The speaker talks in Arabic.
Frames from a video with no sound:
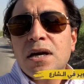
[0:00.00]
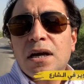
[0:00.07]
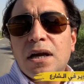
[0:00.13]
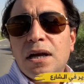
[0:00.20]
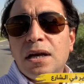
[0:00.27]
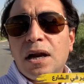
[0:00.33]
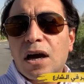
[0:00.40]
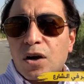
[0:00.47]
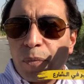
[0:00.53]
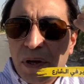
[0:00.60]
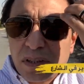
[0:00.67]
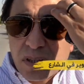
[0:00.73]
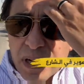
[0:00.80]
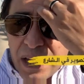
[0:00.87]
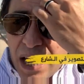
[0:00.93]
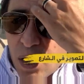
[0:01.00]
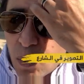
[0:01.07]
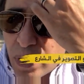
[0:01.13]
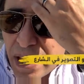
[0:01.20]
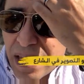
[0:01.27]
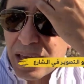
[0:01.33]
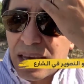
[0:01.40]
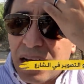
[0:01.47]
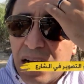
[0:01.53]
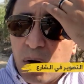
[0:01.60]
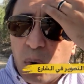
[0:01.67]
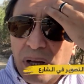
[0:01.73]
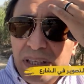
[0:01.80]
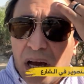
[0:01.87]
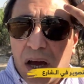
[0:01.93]
العربيات رايحه وجايه
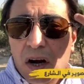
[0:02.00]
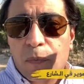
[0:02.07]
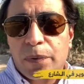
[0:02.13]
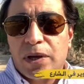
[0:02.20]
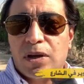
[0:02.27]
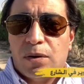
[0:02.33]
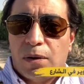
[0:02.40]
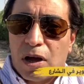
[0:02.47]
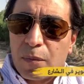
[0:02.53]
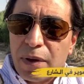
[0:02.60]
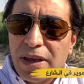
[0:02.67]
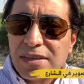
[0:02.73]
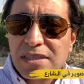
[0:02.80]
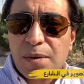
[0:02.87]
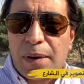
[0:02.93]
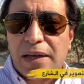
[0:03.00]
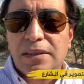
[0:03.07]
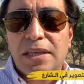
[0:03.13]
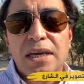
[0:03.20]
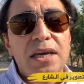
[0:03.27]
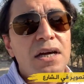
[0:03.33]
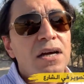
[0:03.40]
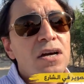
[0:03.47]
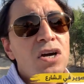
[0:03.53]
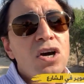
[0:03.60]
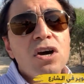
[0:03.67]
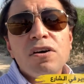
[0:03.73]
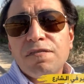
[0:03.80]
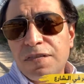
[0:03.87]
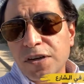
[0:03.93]
وادي عربيه عربيه لسه معديه
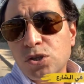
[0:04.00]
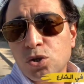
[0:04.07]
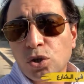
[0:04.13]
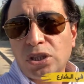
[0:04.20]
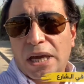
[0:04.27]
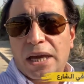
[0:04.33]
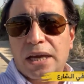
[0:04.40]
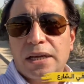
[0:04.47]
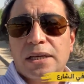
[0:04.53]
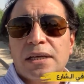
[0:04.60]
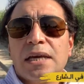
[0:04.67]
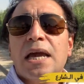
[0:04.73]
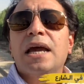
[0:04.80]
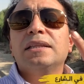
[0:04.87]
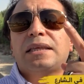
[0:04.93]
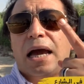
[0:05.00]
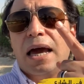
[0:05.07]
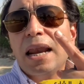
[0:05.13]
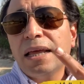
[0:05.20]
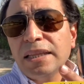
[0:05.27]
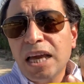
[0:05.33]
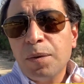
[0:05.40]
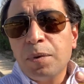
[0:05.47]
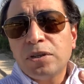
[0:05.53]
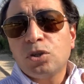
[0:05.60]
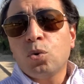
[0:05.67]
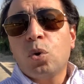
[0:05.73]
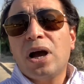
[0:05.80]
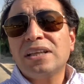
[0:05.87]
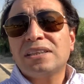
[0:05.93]
فالصوت عالي تعالى نعمل
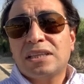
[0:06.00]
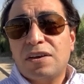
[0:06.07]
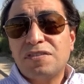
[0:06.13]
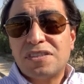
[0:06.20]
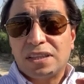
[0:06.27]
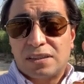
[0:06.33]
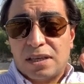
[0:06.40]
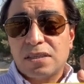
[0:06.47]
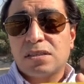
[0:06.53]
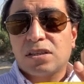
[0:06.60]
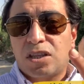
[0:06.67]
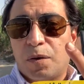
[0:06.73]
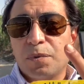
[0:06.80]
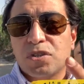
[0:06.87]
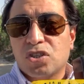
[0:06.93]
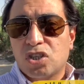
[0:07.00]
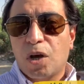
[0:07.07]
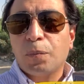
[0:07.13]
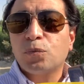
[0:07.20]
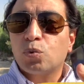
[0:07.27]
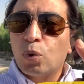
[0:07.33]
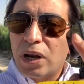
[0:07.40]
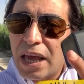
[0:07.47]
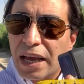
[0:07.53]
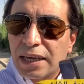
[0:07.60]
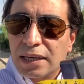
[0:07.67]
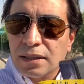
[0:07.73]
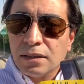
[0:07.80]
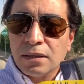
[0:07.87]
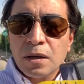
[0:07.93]
دلوقتي نفس التيست ده بالظبط
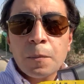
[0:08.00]
ولكن